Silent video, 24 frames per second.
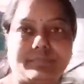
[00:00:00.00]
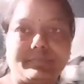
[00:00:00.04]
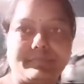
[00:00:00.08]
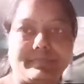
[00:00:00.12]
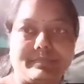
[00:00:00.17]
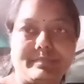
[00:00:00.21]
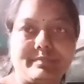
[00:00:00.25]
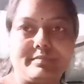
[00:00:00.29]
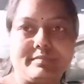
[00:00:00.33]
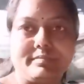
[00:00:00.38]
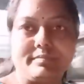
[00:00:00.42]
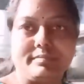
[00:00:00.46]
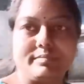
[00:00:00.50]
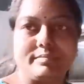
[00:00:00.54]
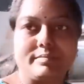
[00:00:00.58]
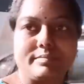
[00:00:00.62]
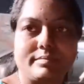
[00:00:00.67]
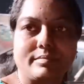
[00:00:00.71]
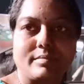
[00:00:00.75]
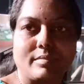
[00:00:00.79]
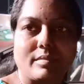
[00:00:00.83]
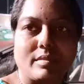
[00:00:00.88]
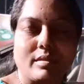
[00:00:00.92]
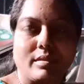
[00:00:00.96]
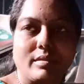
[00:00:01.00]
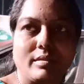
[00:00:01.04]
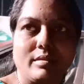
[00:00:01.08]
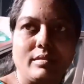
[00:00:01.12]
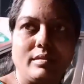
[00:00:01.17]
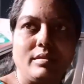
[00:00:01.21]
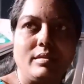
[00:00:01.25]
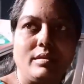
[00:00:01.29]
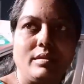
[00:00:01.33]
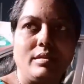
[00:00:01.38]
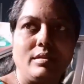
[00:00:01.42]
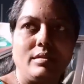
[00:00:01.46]
ఏంటిది
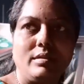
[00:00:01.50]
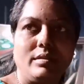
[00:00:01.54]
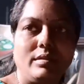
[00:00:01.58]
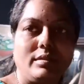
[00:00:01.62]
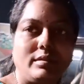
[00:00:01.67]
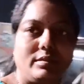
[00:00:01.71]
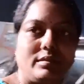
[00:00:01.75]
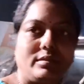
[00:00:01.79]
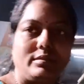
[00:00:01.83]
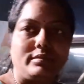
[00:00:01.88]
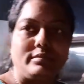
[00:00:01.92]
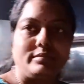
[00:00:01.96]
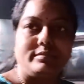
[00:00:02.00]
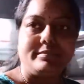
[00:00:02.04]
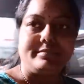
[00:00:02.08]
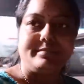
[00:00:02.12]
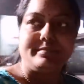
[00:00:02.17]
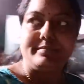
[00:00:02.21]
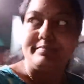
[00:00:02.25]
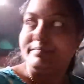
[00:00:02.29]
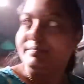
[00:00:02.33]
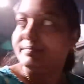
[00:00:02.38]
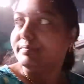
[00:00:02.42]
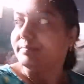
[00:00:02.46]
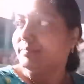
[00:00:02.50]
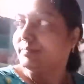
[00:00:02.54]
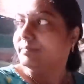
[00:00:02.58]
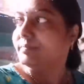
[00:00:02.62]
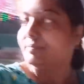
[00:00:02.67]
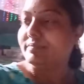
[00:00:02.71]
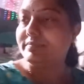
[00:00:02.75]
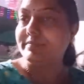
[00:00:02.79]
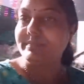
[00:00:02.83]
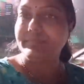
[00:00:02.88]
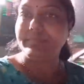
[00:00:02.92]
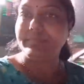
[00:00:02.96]
రన్ రేస్ అనమాట ఇది